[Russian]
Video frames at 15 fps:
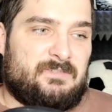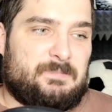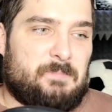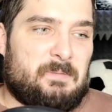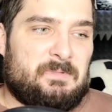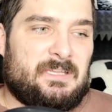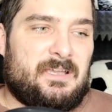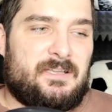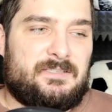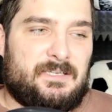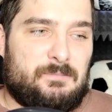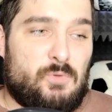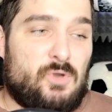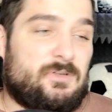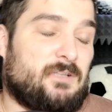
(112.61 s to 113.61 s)
Вспоминая
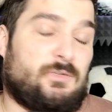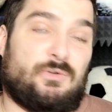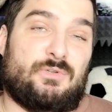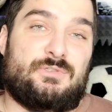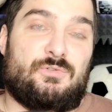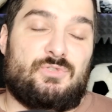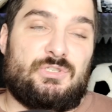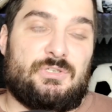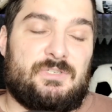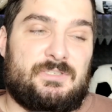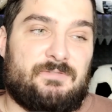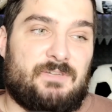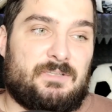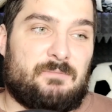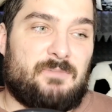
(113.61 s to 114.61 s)
дерьмо, которое
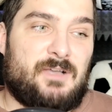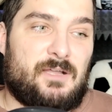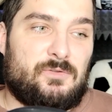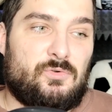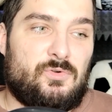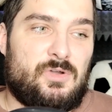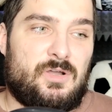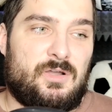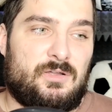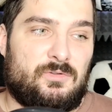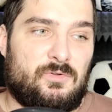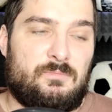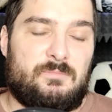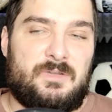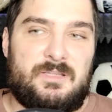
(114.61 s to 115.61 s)
случилось в этом году,
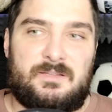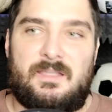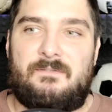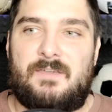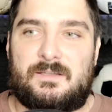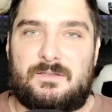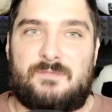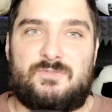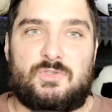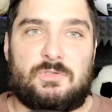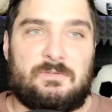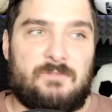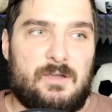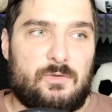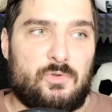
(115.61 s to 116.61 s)
ну, мы, наверное,
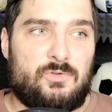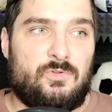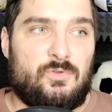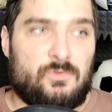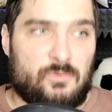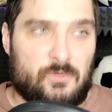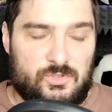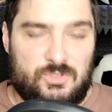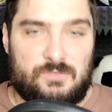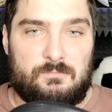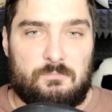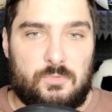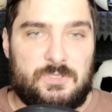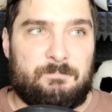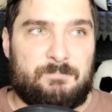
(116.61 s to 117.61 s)
всю новогоднюю ночь
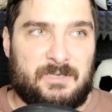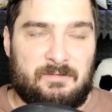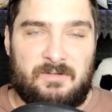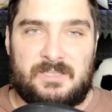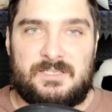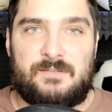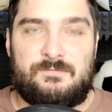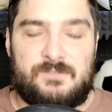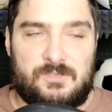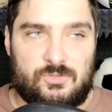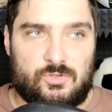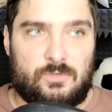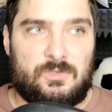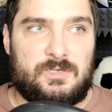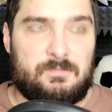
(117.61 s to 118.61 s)
будем проводить в
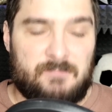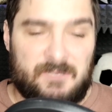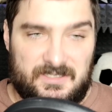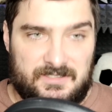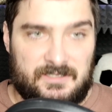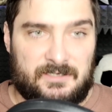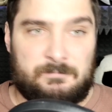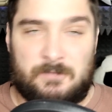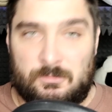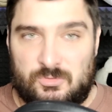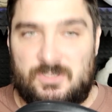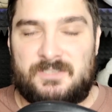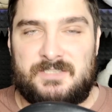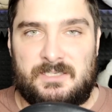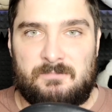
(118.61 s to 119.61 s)
тяжелых мыслях, потому
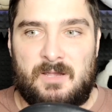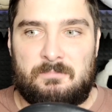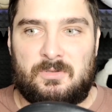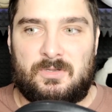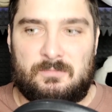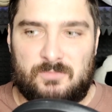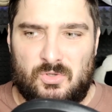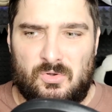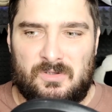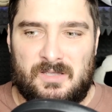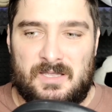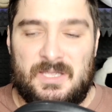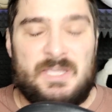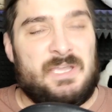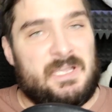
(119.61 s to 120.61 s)
что дерьма было
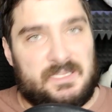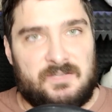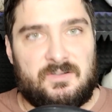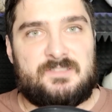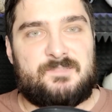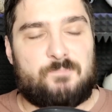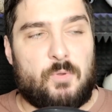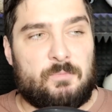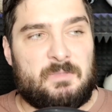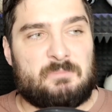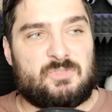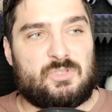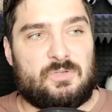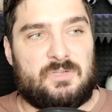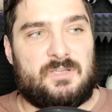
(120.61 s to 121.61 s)
много. Давайте
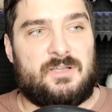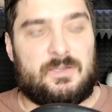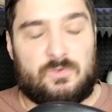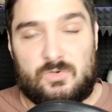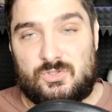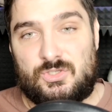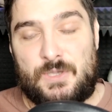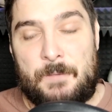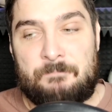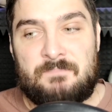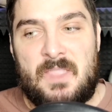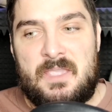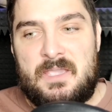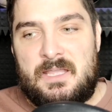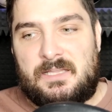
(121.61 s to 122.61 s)
вспомним что-то хорошее.
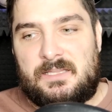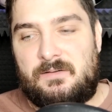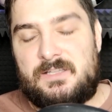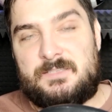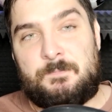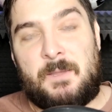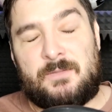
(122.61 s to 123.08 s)
Давайте